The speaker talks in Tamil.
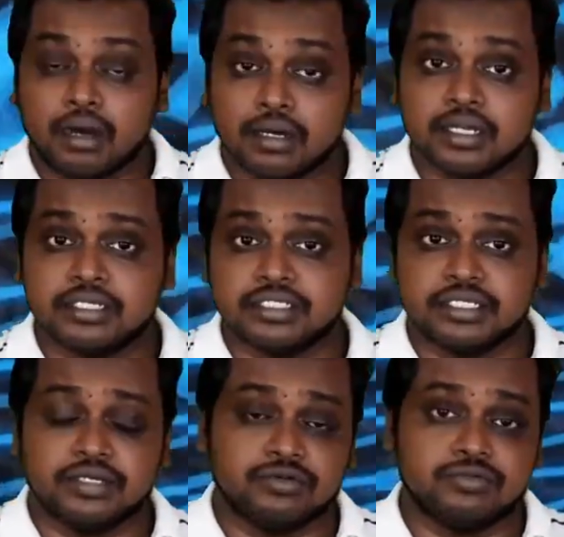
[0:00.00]

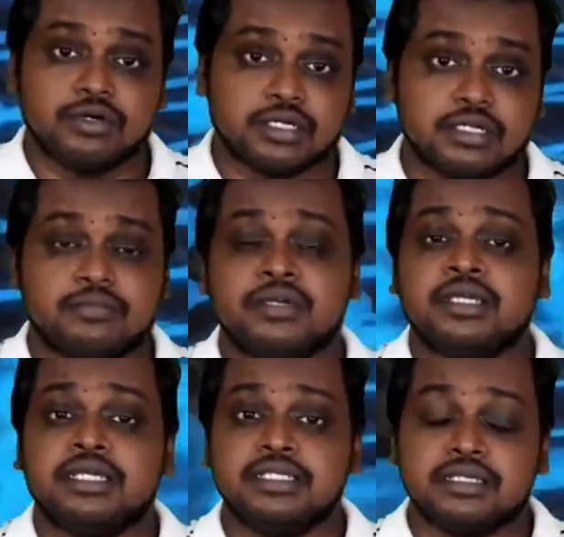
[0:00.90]
ஆராய்ச்சியை உருவாக்கலாம்
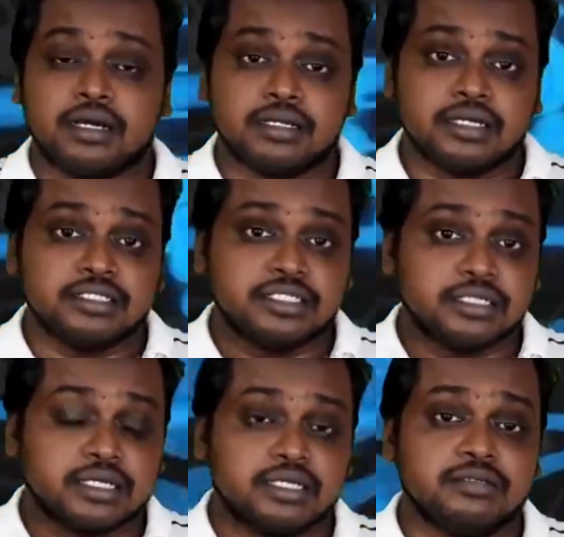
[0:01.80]
இந்த
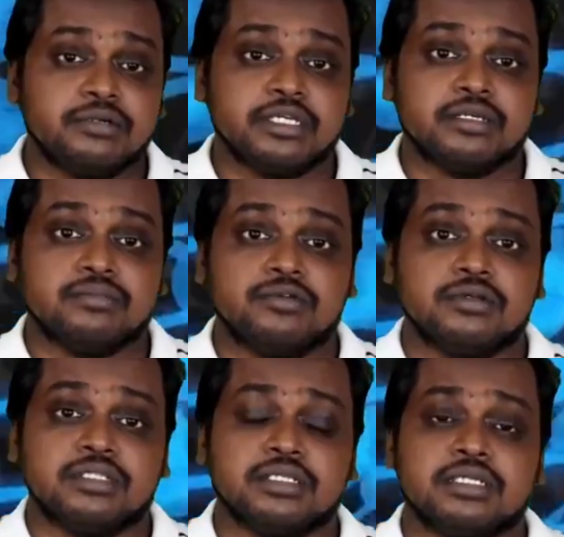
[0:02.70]
ஆராய்ச்சியை கண்டுபிடிக்கும்
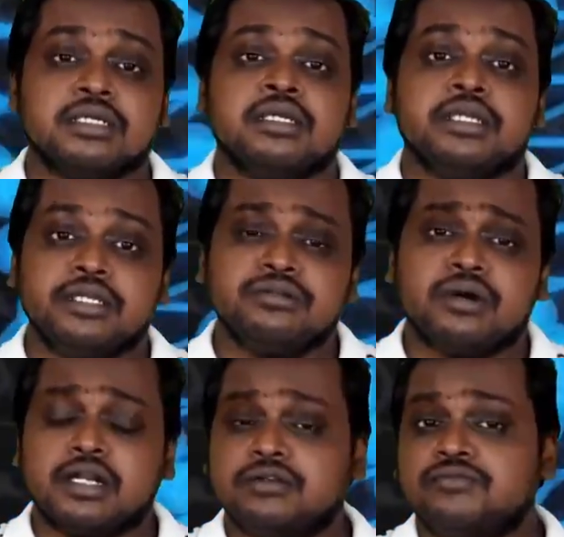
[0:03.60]
பொழுது
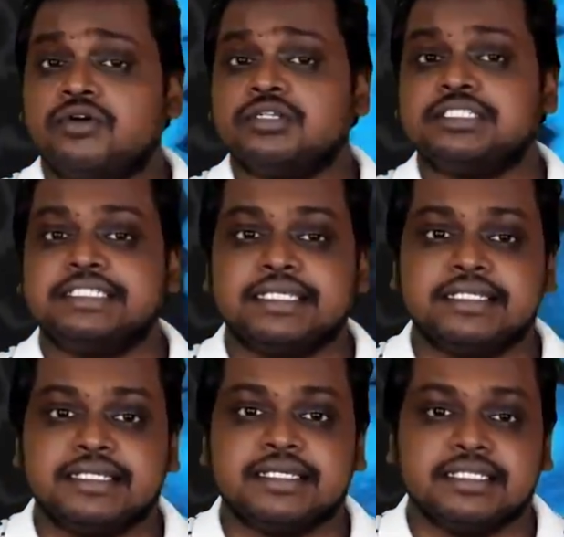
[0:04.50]
இன்னும் அட்வான்ஸ்
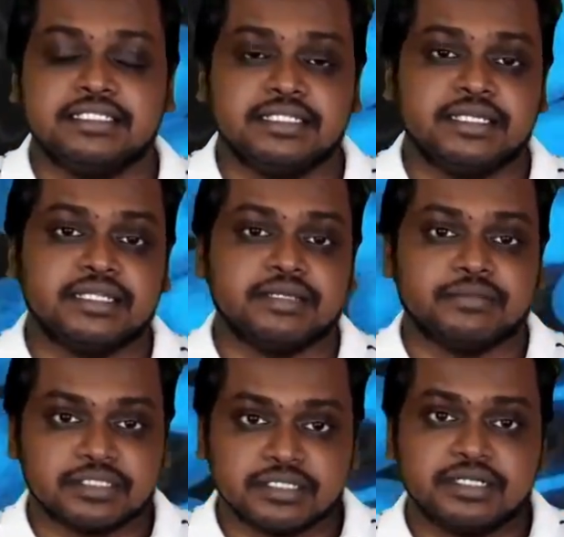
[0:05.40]
ஜெனட்டிக் இன்ஜினியரிங்
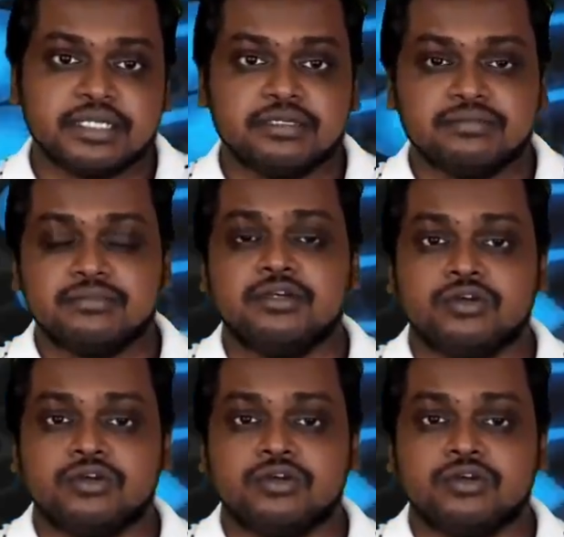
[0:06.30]
மெத்தடையும்